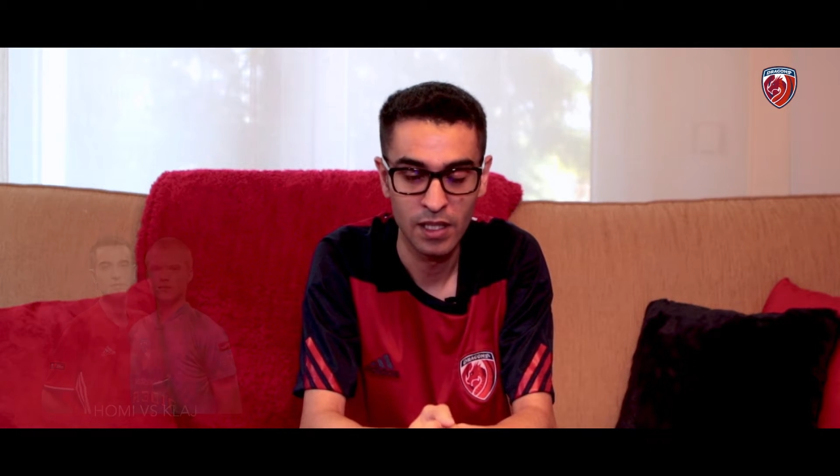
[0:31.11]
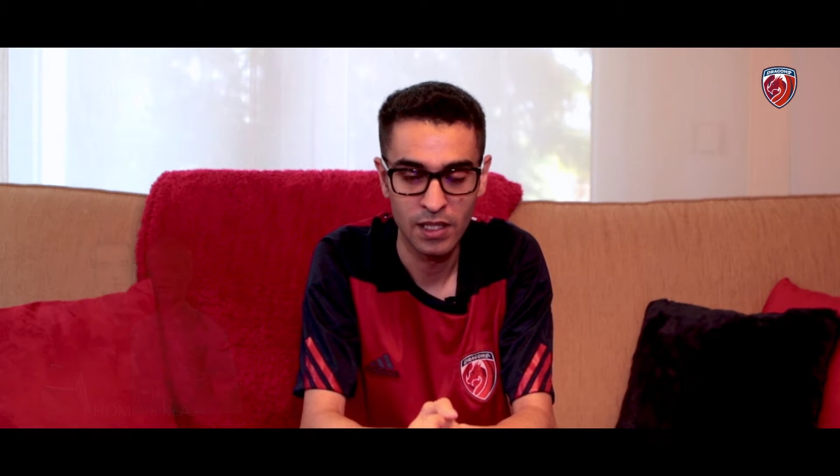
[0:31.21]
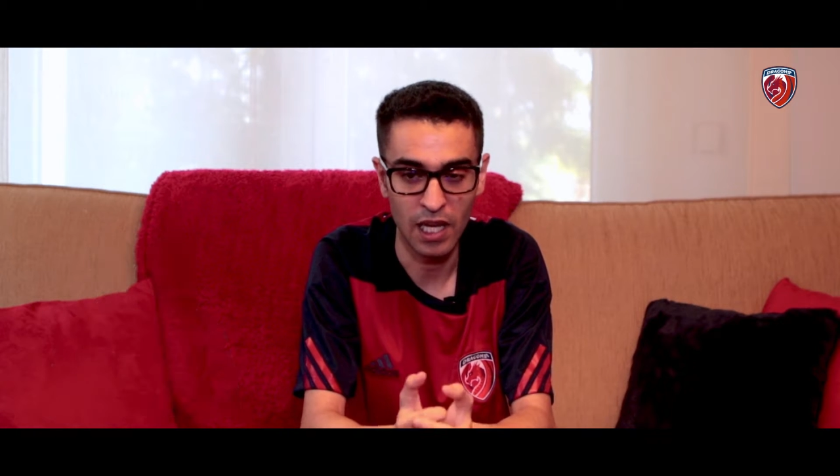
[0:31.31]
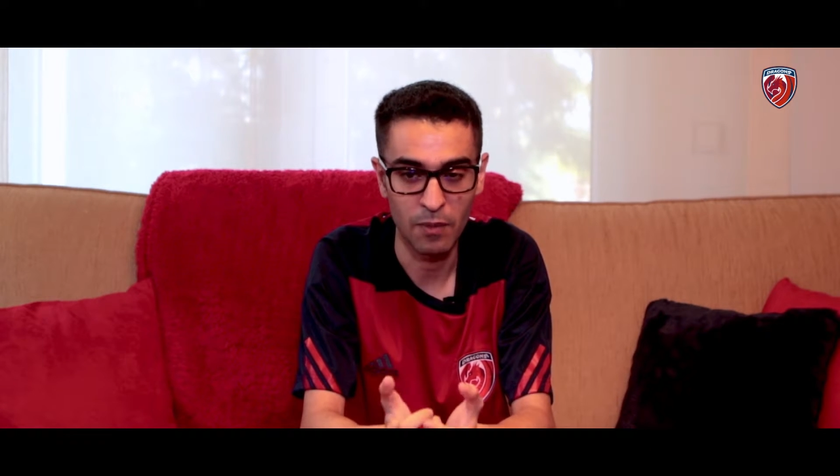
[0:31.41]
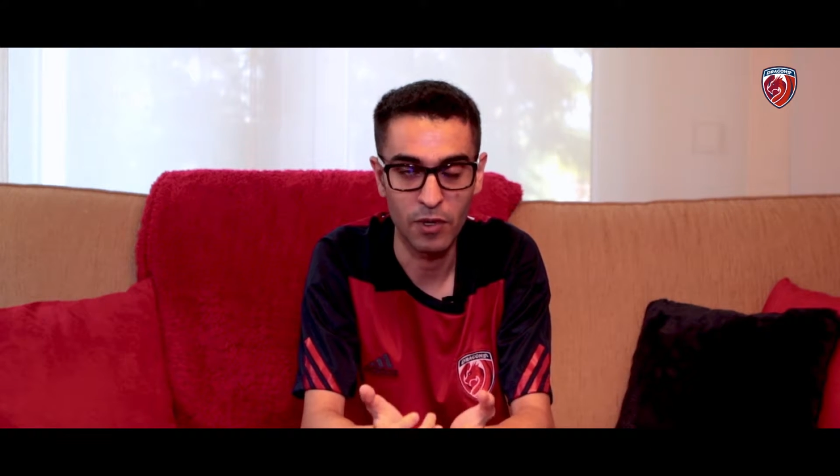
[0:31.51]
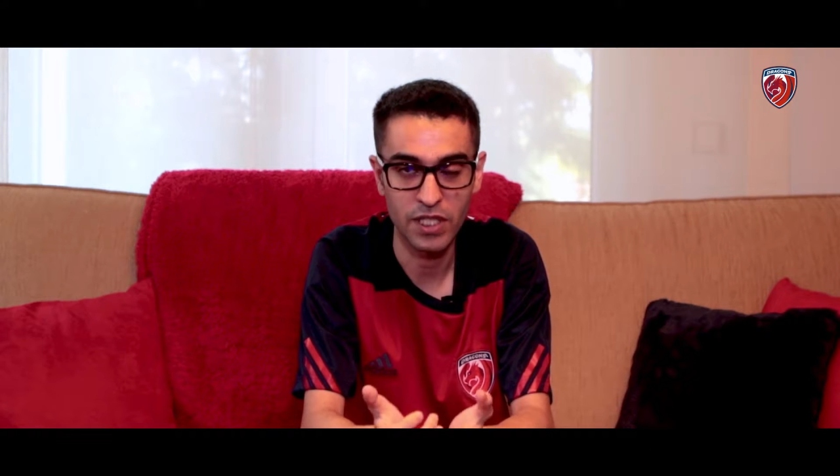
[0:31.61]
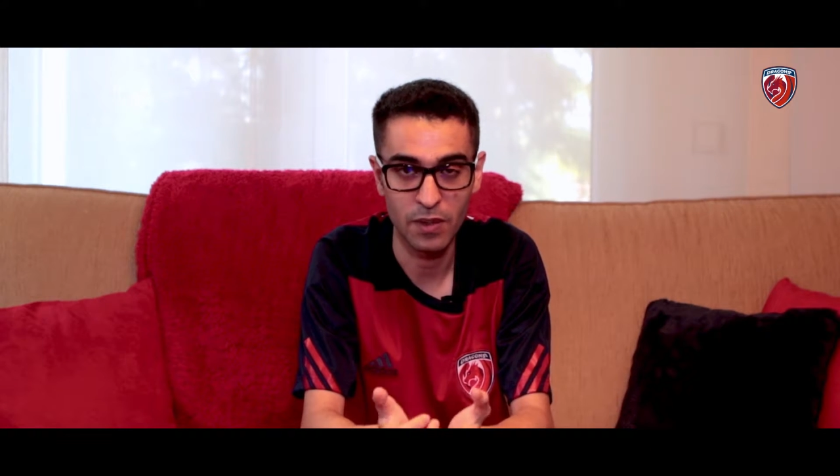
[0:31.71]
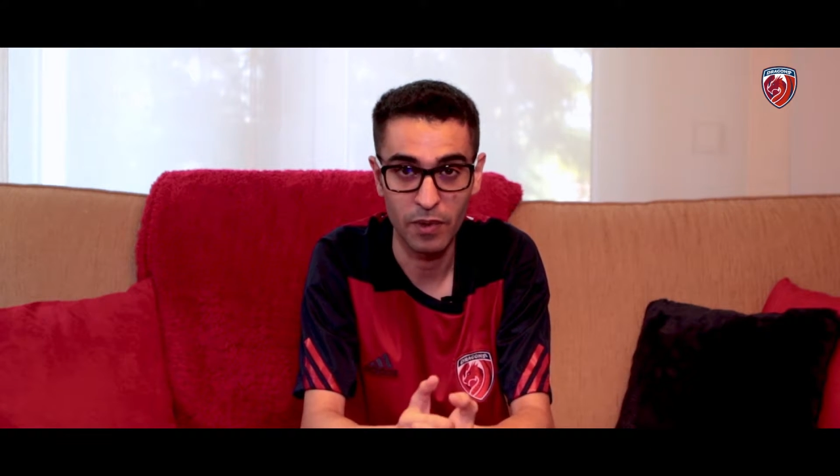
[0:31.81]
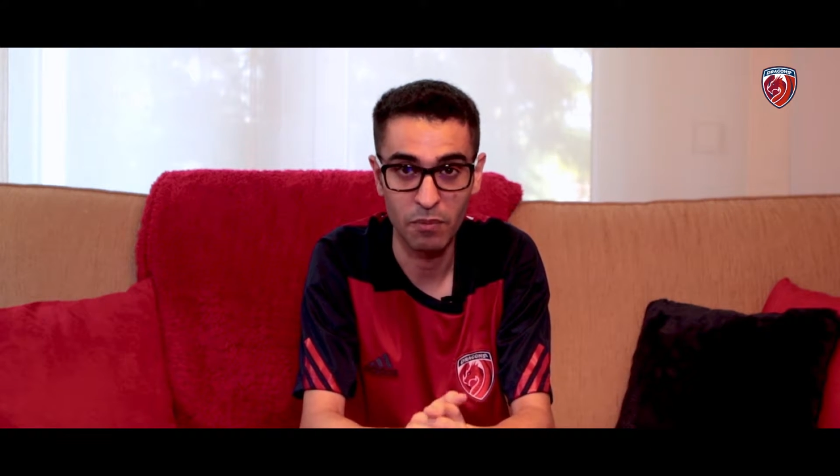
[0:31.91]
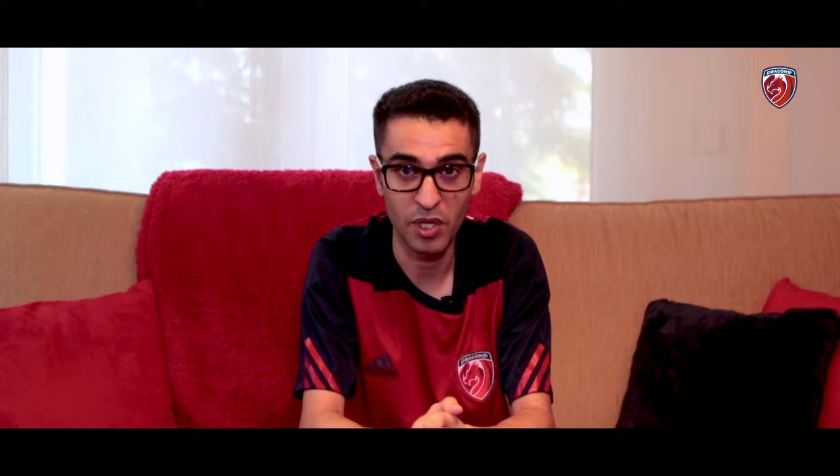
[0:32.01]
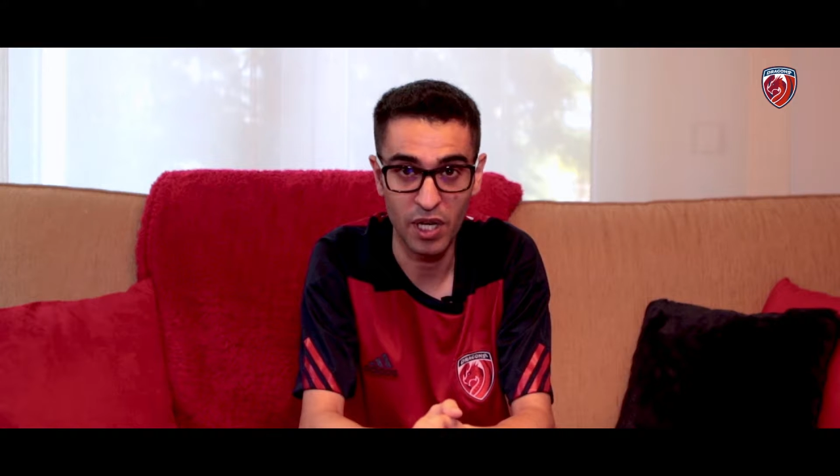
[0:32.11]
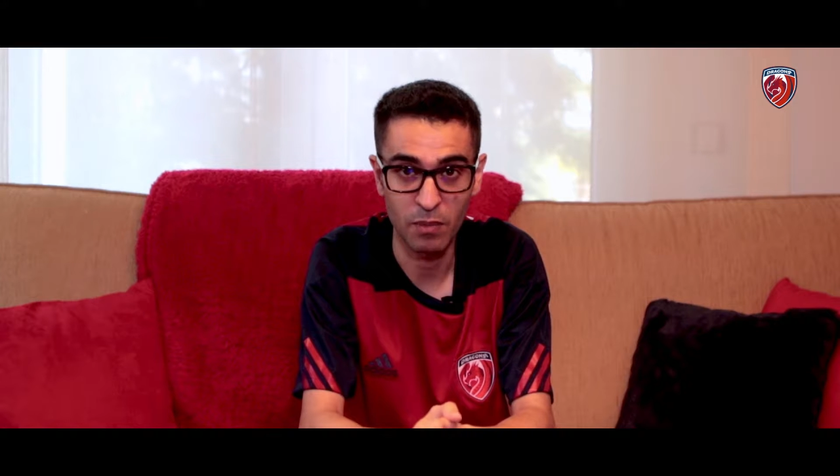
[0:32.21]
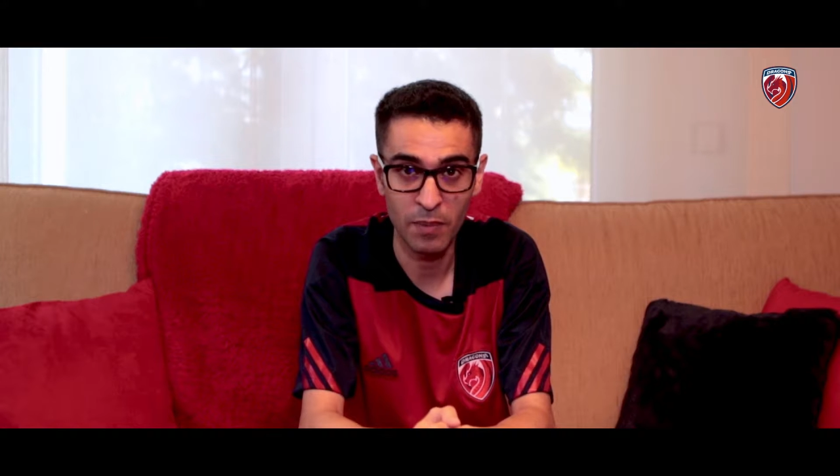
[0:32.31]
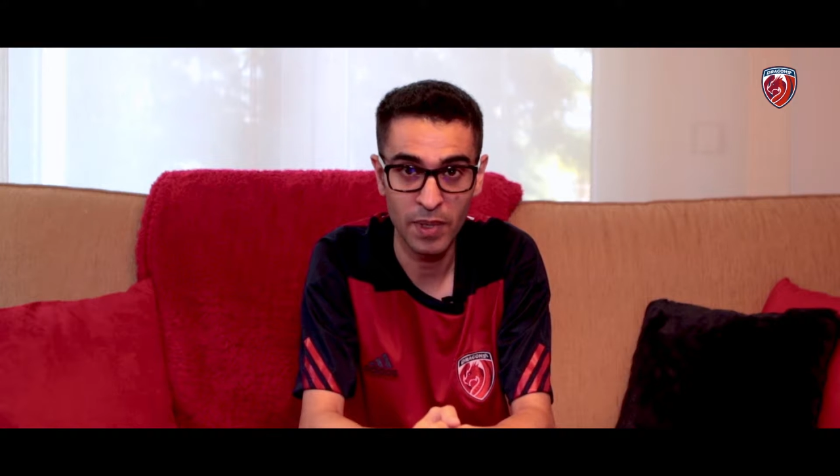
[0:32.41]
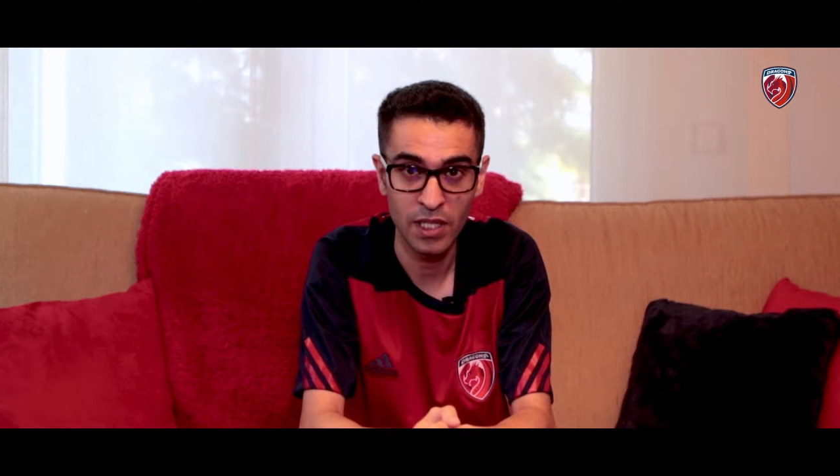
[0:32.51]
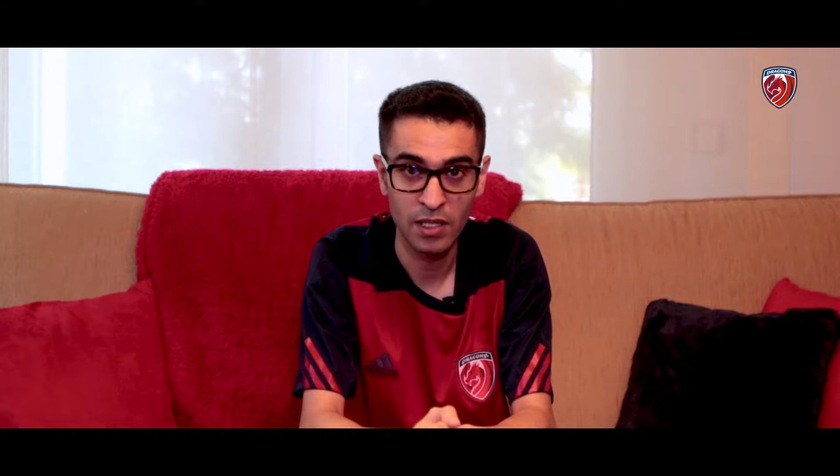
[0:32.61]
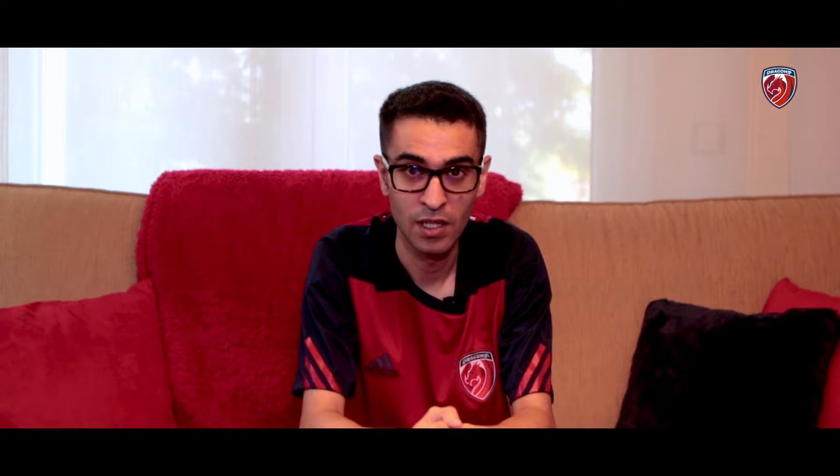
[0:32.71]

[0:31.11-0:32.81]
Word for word: sabe moverse muy bien por el mapa